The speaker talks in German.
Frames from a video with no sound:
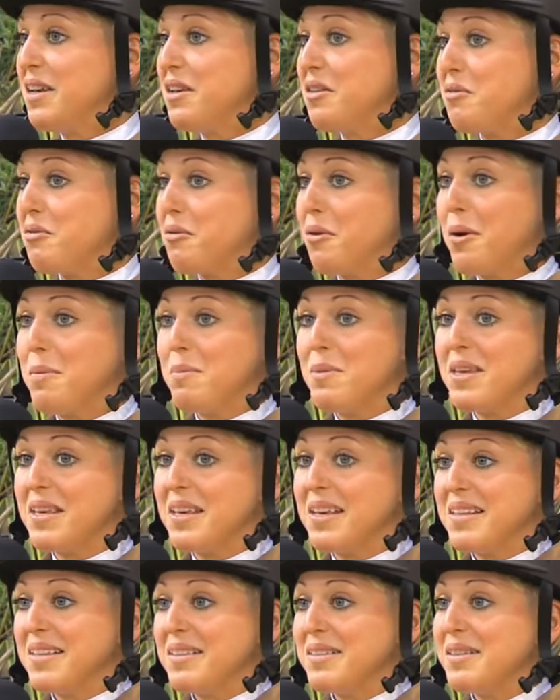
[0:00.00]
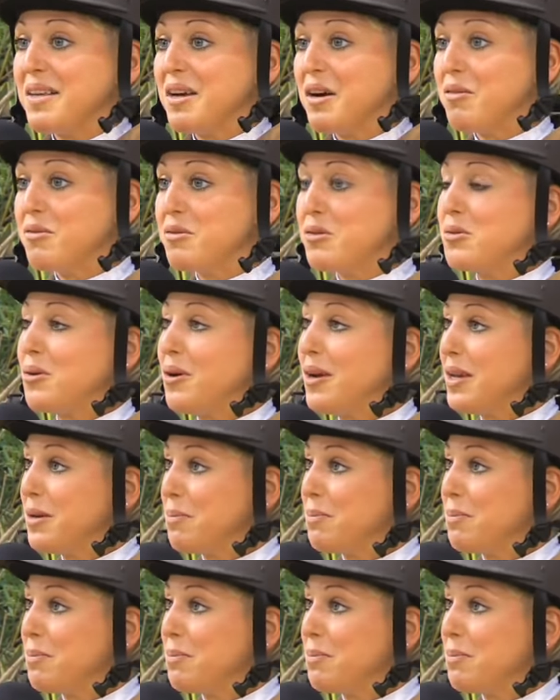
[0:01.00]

Ich freue mich jedes Jahr aufs Neue.